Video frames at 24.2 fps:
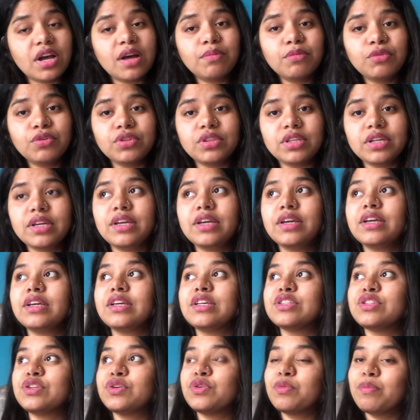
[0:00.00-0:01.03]
काम होते हैं
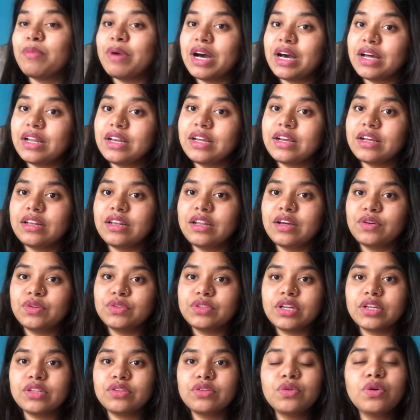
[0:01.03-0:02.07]
किसी को बाहर निकलना
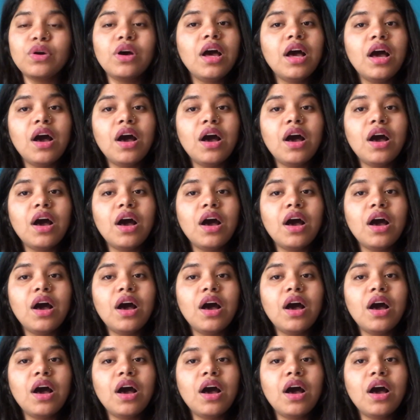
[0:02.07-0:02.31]
होता है तो